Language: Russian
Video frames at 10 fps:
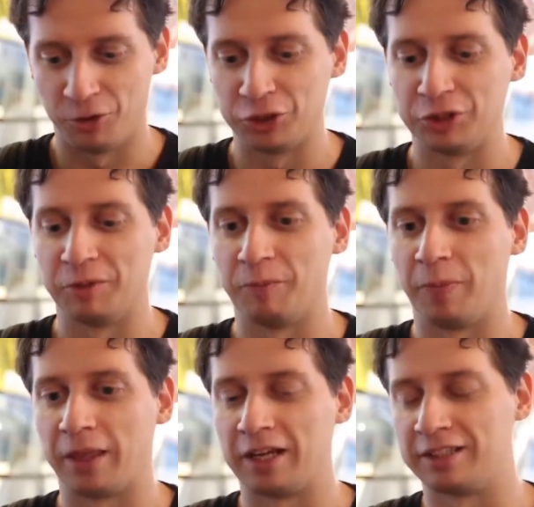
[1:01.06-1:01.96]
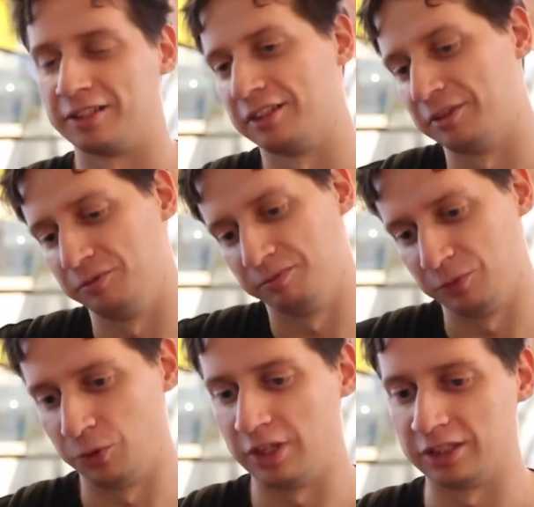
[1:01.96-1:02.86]
очень как-то
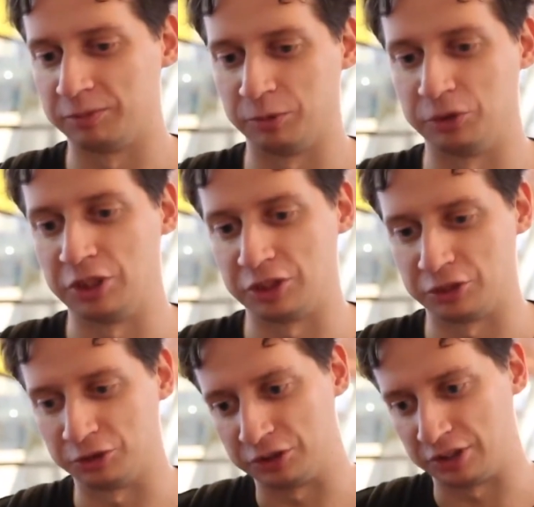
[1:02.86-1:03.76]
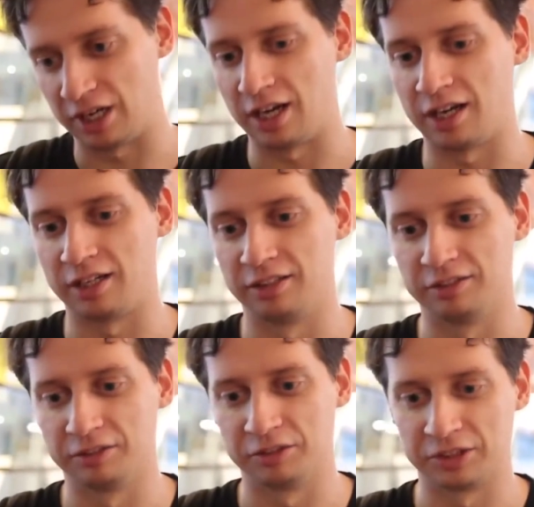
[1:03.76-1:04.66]
у нас получается страх
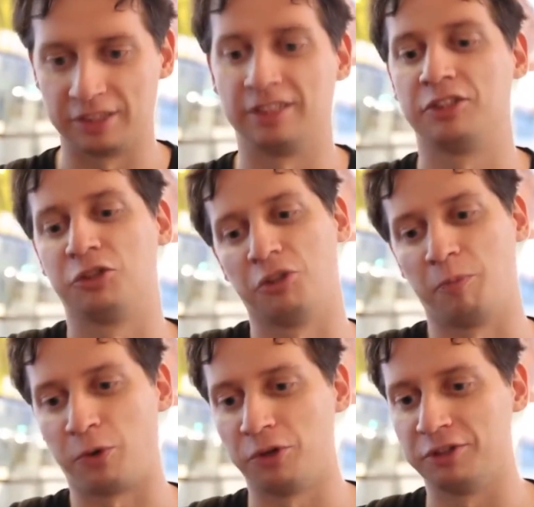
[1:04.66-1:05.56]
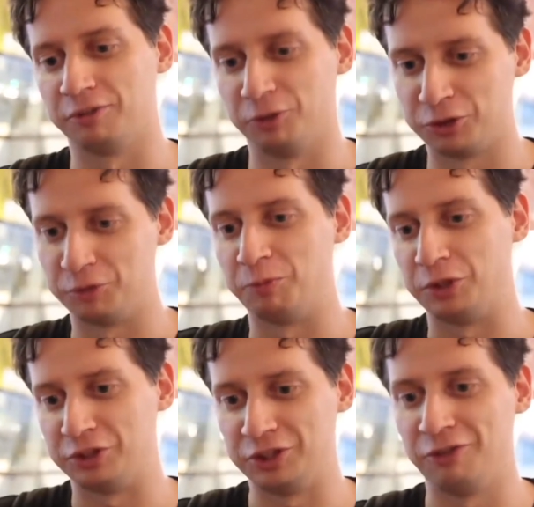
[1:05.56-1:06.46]
сказать что-то против очень
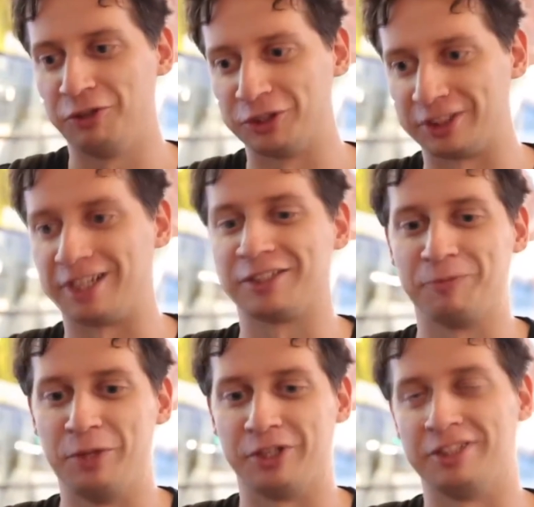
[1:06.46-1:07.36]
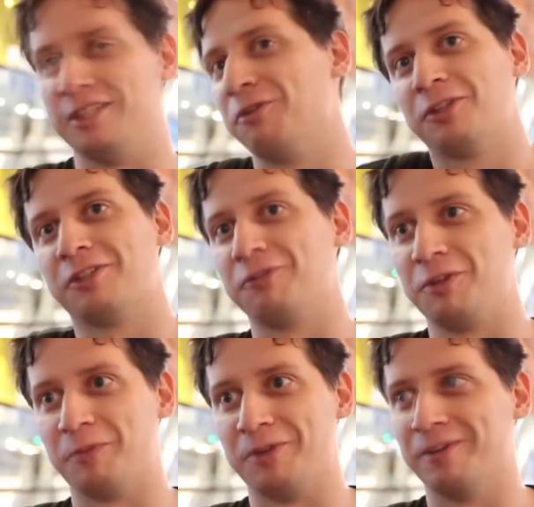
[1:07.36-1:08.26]
пересиливает страх смерти. Я вот этого
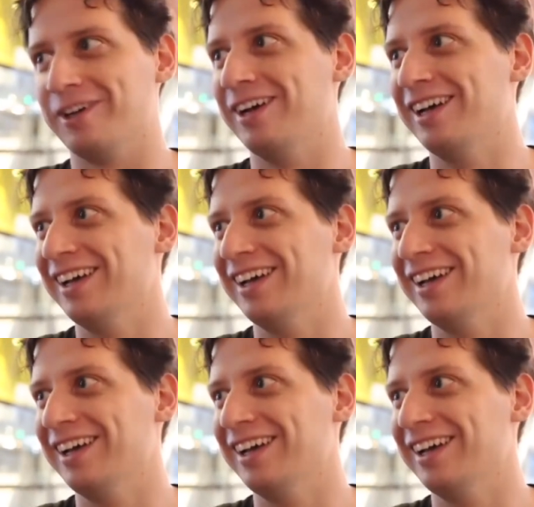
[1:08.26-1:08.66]
не а -а -а. понимаю.